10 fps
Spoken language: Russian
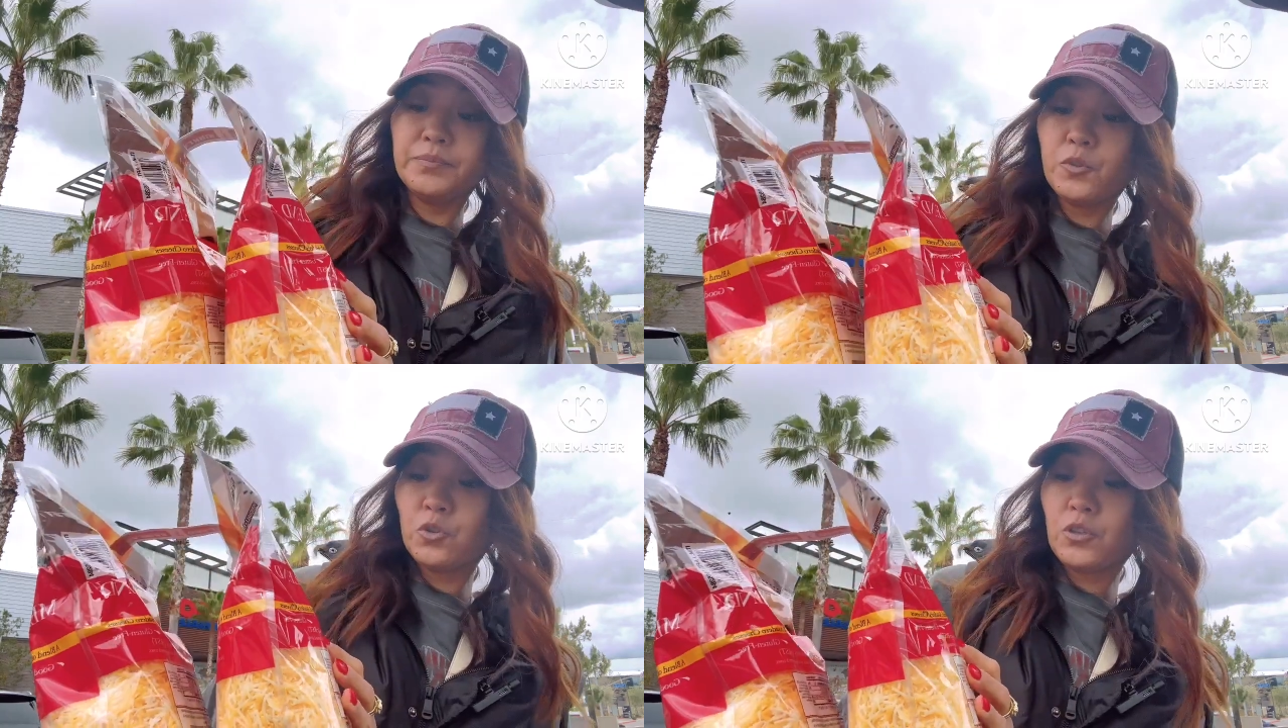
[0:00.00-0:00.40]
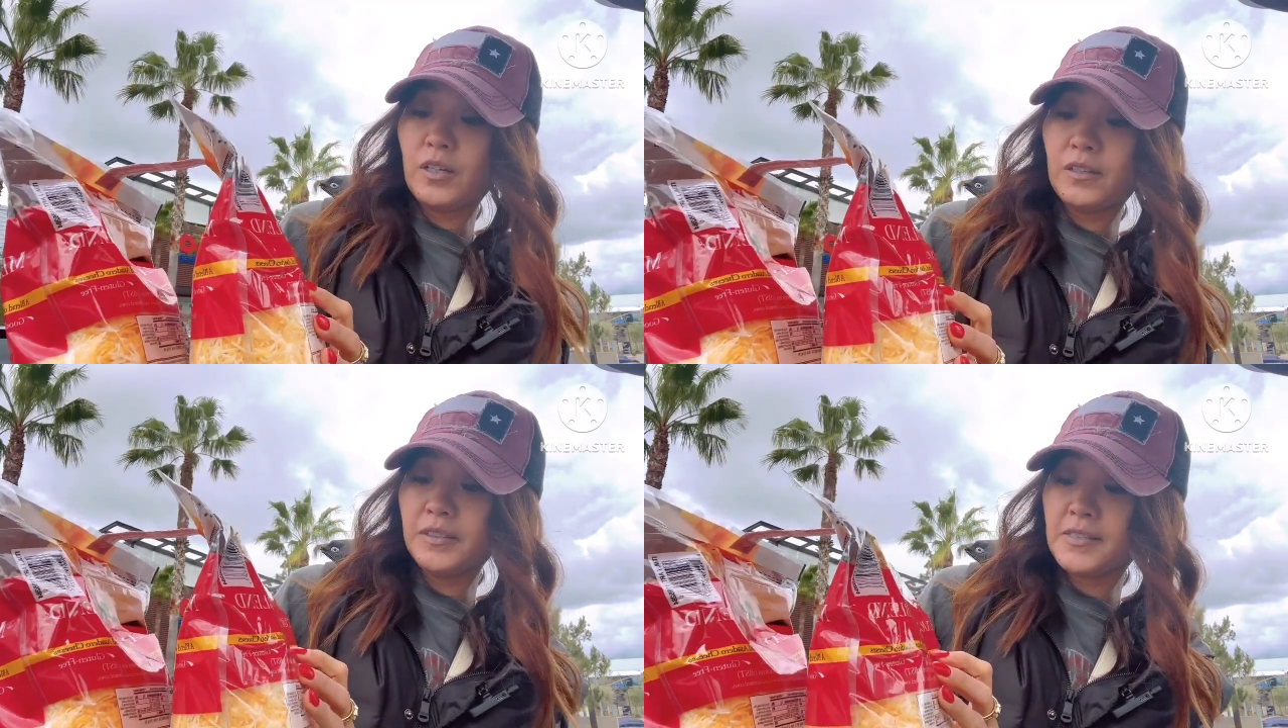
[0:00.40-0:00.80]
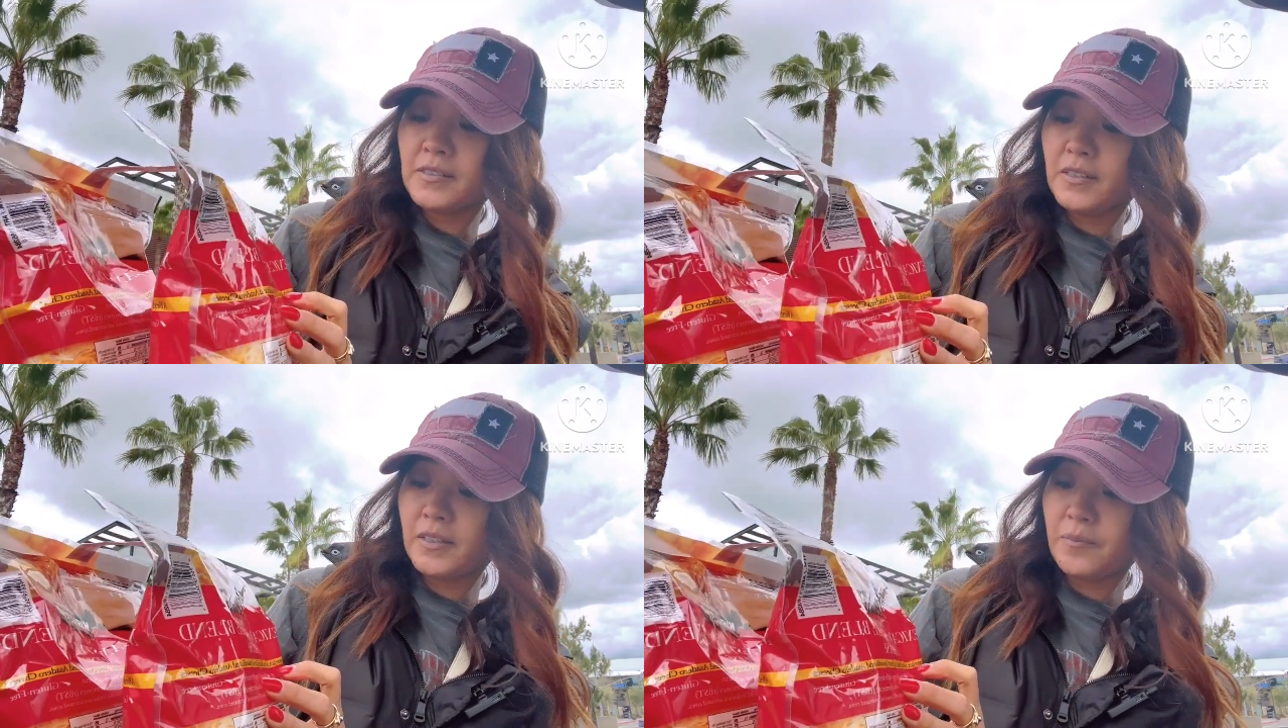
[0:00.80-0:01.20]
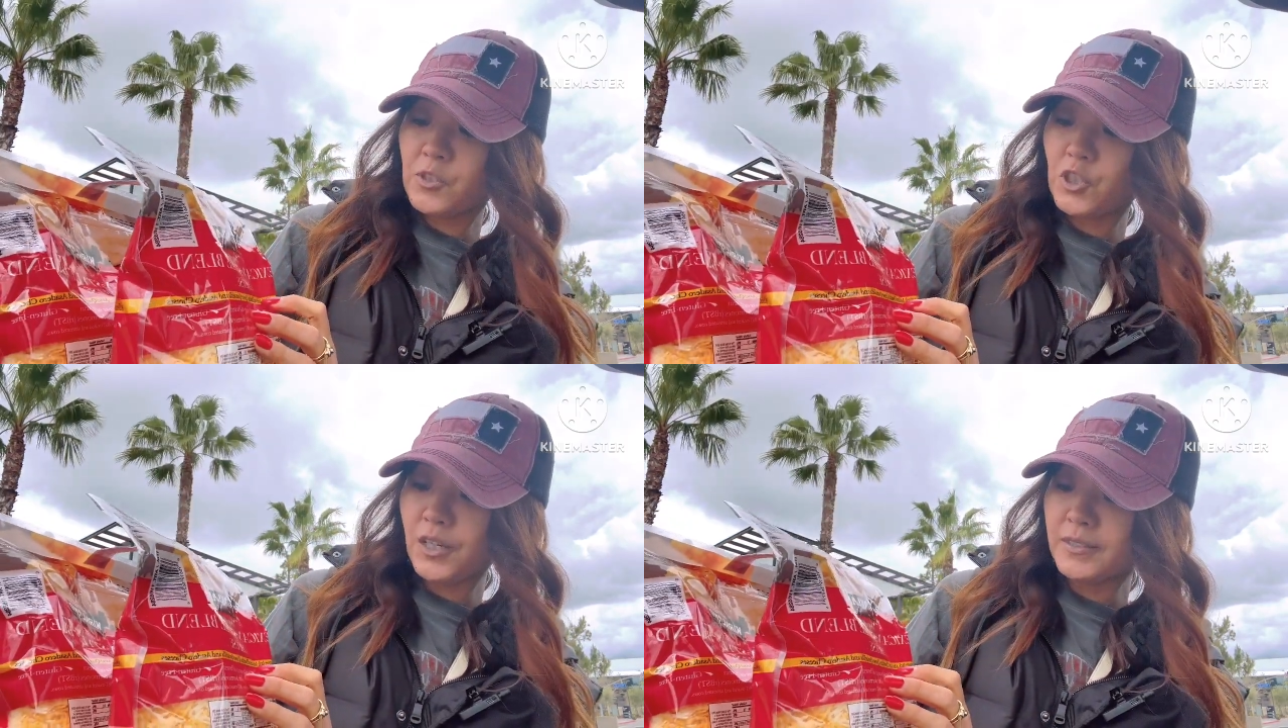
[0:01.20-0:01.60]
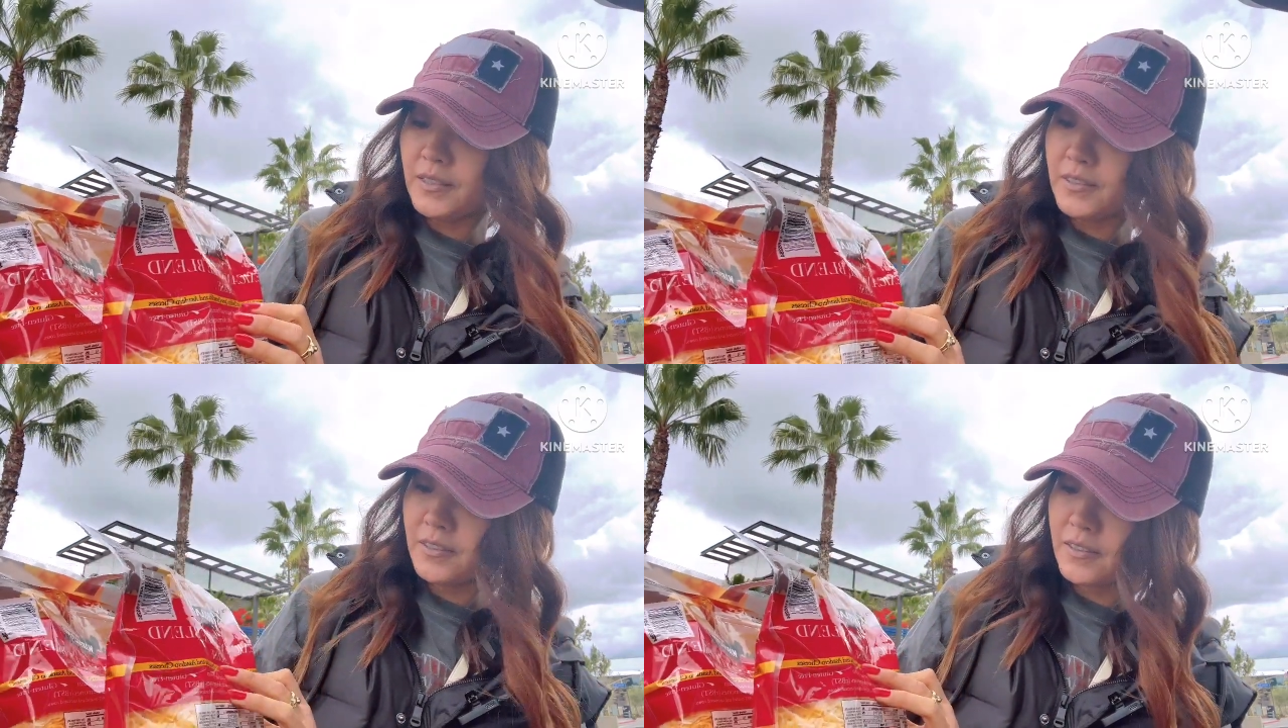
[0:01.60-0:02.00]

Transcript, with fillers: Тут э, несколько чеддер,